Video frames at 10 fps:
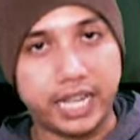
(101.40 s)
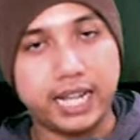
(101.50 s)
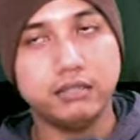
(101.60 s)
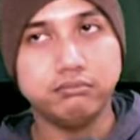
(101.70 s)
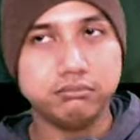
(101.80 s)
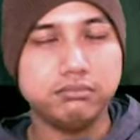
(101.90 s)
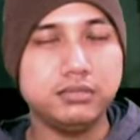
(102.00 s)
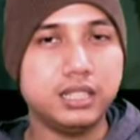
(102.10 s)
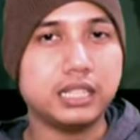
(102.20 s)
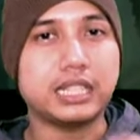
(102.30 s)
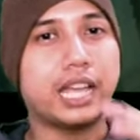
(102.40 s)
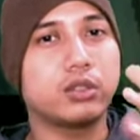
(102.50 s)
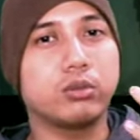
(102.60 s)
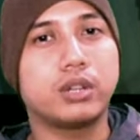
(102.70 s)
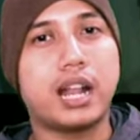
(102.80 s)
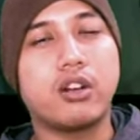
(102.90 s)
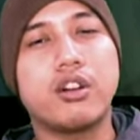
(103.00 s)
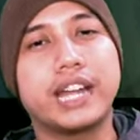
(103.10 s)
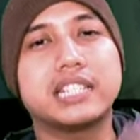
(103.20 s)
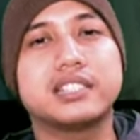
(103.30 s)
ya entah itu
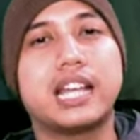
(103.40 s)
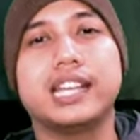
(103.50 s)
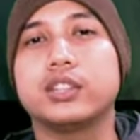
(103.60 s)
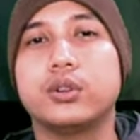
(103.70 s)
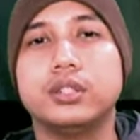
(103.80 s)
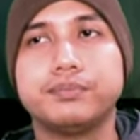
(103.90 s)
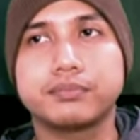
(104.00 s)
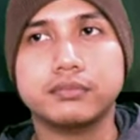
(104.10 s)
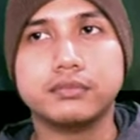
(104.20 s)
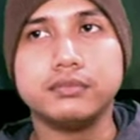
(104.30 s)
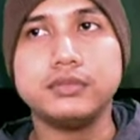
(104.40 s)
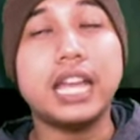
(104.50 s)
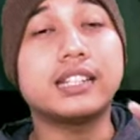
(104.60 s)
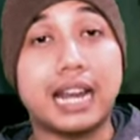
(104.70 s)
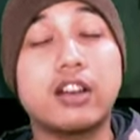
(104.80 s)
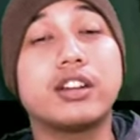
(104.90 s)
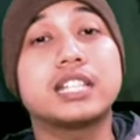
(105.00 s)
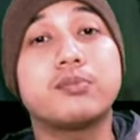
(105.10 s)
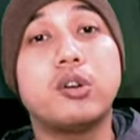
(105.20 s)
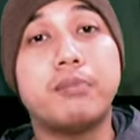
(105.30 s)
Dragones, entah itu
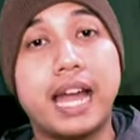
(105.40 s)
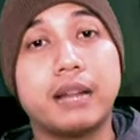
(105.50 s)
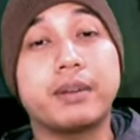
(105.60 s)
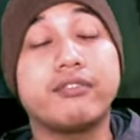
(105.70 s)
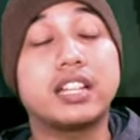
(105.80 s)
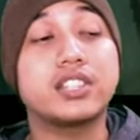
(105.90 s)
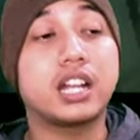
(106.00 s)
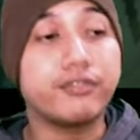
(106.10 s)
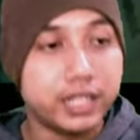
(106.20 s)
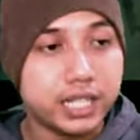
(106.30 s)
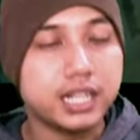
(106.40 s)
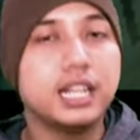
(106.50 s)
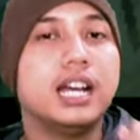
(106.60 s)
Dragones Mobile Private Server,